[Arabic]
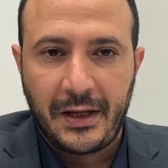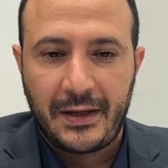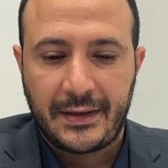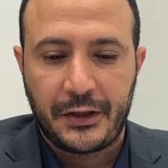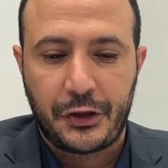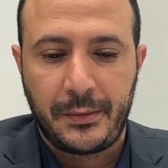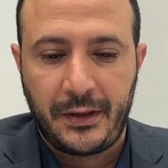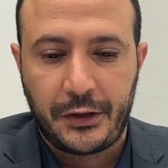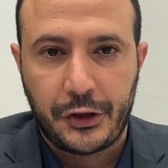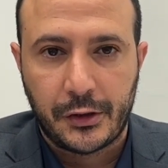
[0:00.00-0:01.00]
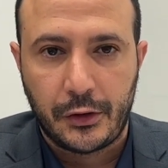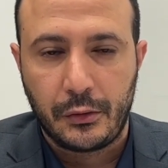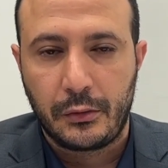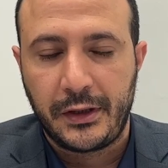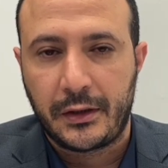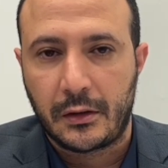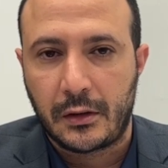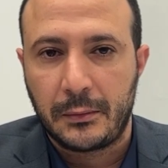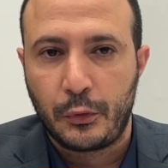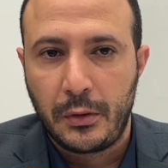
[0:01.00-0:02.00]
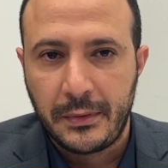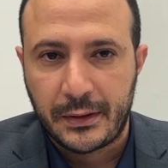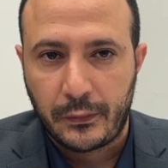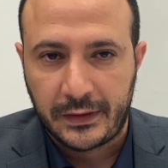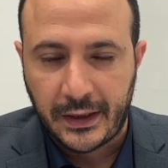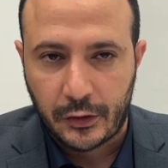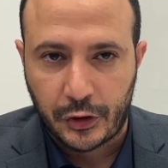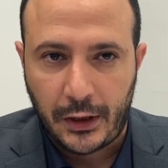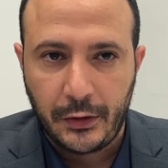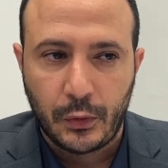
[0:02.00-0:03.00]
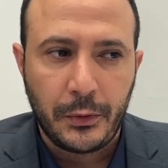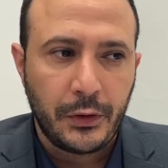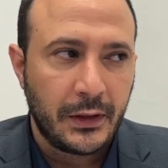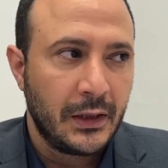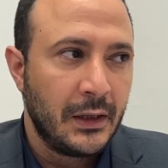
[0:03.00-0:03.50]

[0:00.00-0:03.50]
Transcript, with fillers: لهذا الاجتماع نتيجه انه هناك قرارات مهمه سوف تخرج عنه ومنه